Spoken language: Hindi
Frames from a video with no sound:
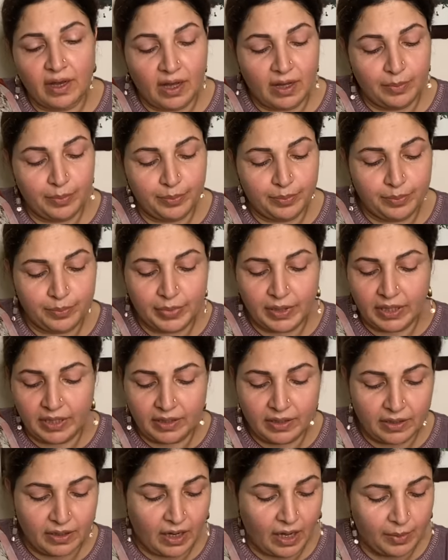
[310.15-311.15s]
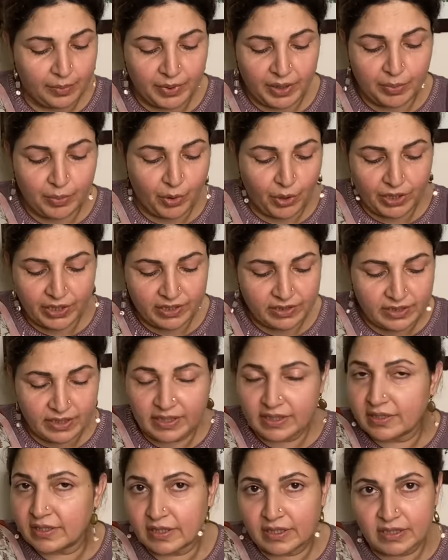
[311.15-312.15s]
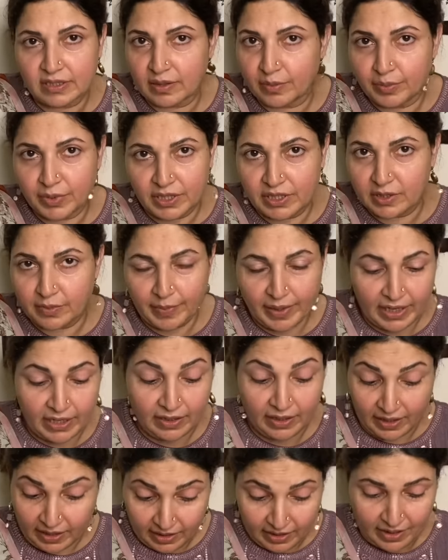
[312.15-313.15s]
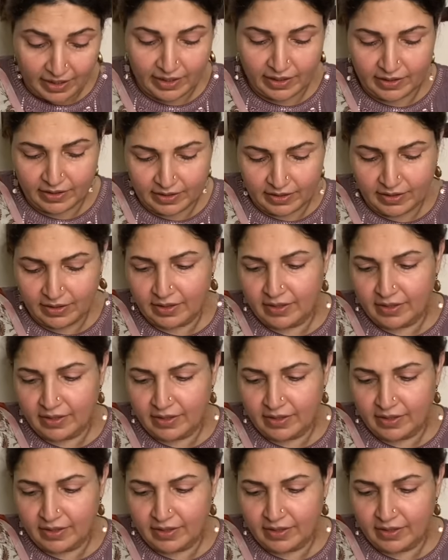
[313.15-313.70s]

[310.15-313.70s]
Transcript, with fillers: आपके आपकी बॉडी से किसी किस्म की स्मेल नहीं आएगी